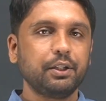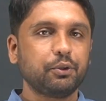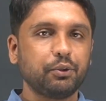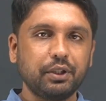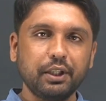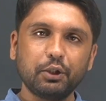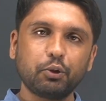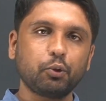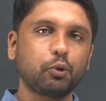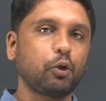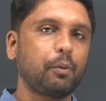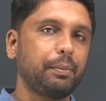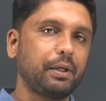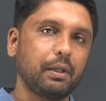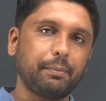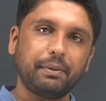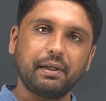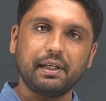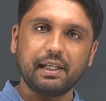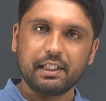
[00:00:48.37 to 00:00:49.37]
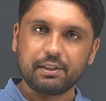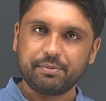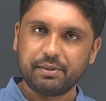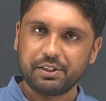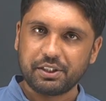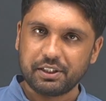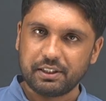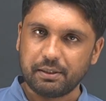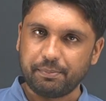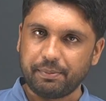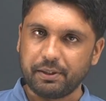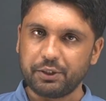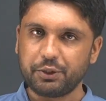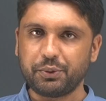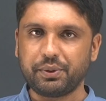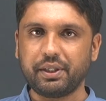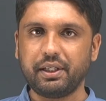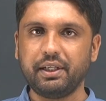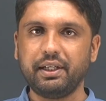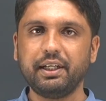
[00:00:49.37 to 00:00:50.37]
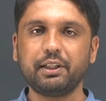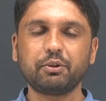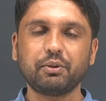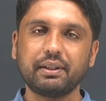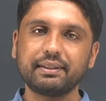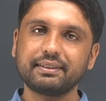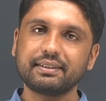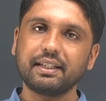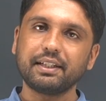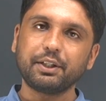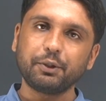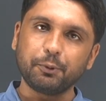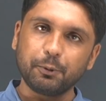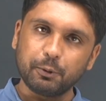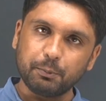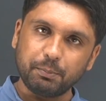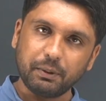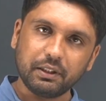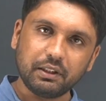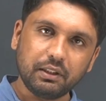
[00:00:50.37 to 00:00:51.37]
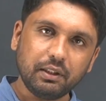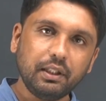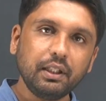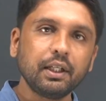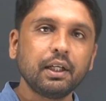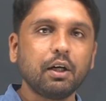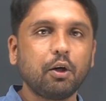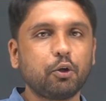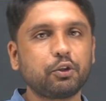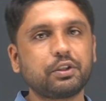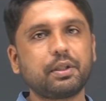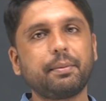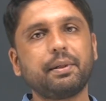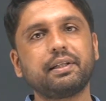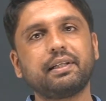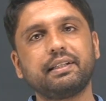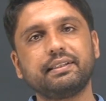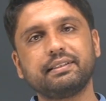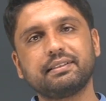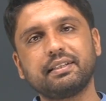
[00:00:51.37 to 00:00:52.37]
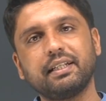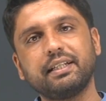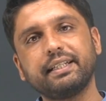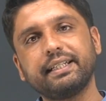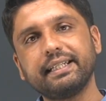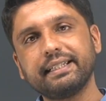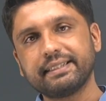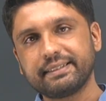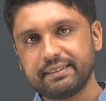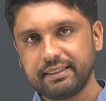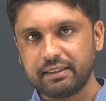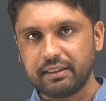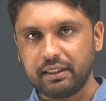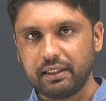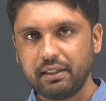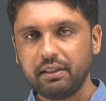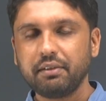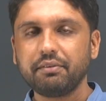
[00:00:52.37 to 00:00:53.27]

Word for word: तो ये दो टॉपिक अपन क्लास में अच्छे से पढ़ चुके हैं एक तो राजस्थान की उत्पत्ति और उसके बाद राजस्थान की स्थिति